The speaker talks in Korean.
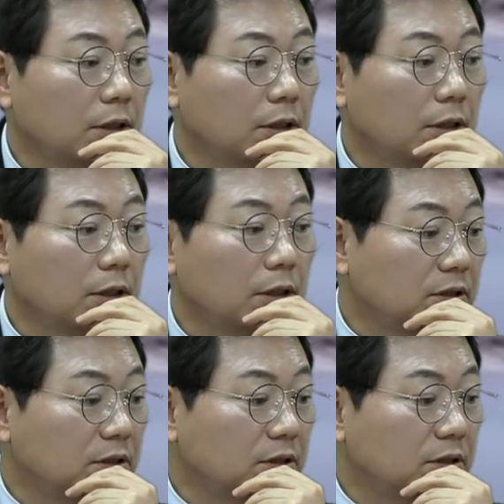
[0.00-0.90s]
그러니까
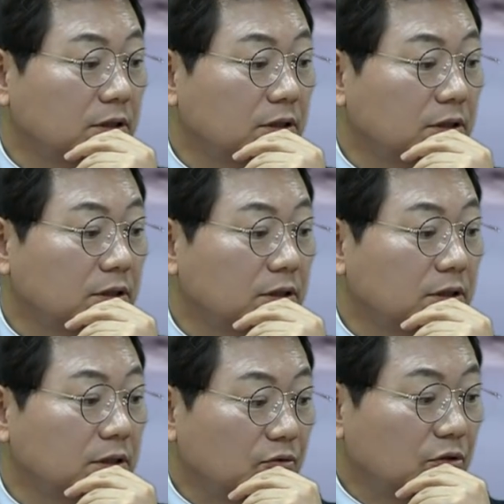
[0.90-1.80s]
불박차가
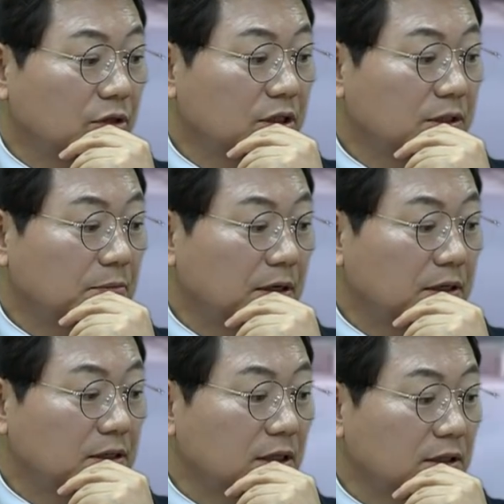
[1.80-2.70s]
아 물론 이게
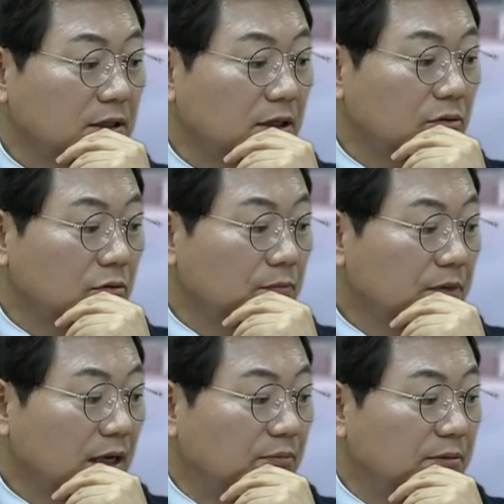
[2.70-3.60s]
빠르지 않더라도
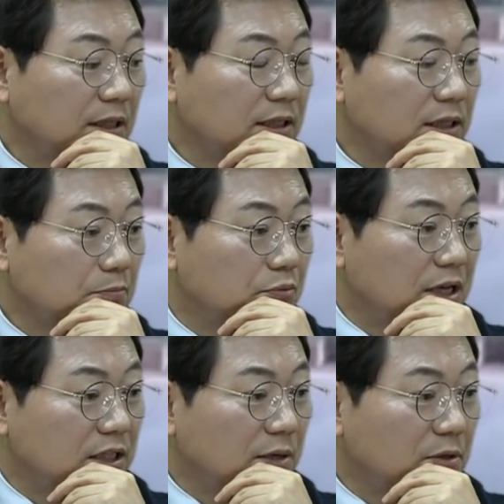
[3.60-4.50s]
아 불박 상대차가
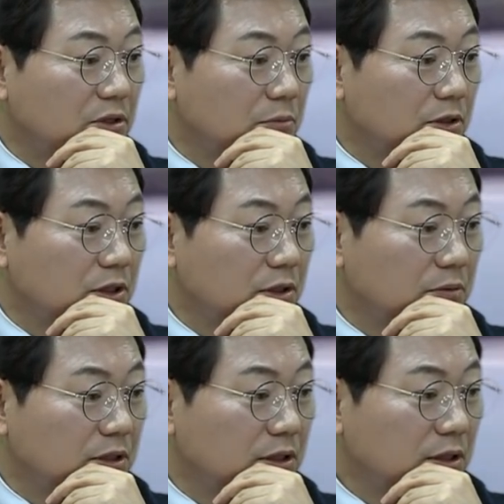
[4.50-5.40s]
브레이크
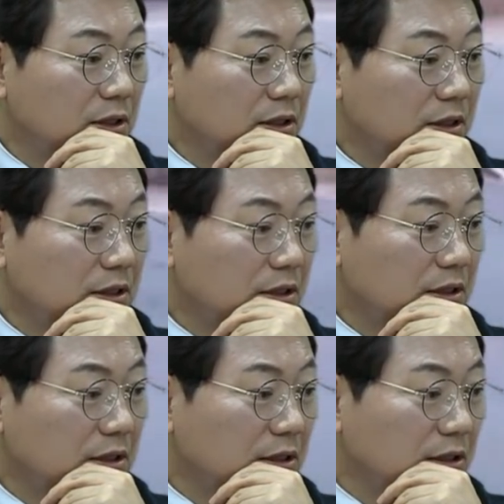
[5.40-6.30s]
잡았으면은
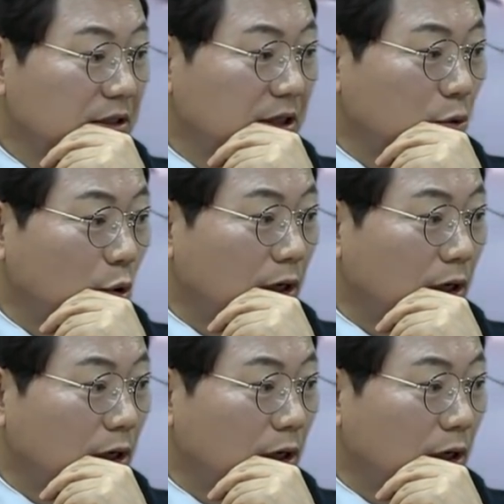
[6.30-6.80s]
이렇게